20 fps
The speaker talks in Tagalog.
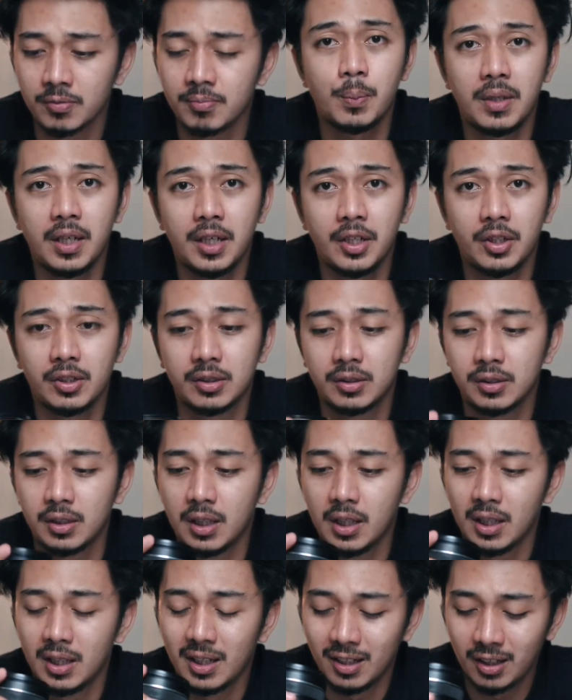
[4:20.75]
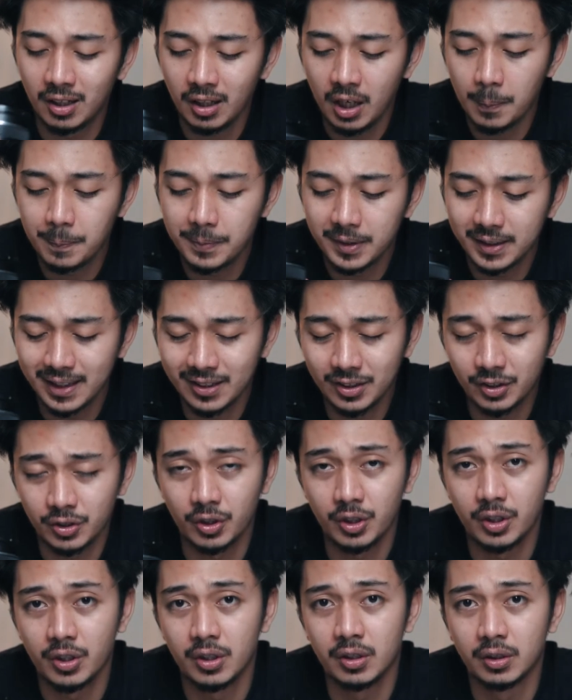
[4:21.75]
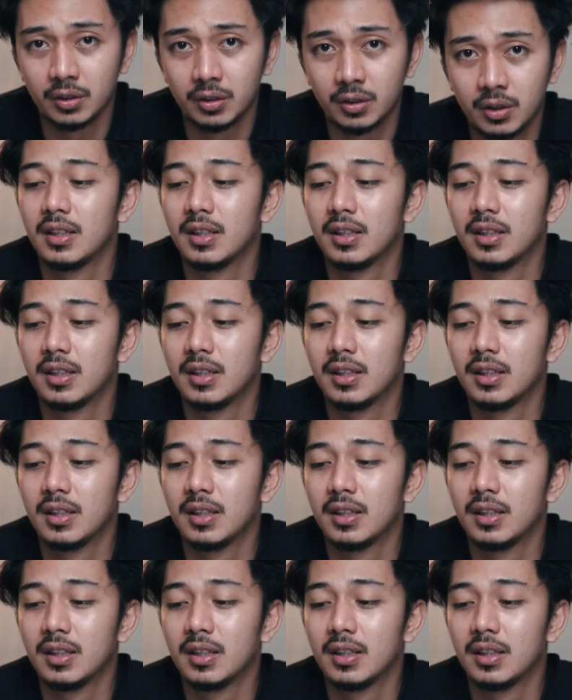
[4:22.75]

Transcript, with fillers: Yung mga yun, crop sensor yun.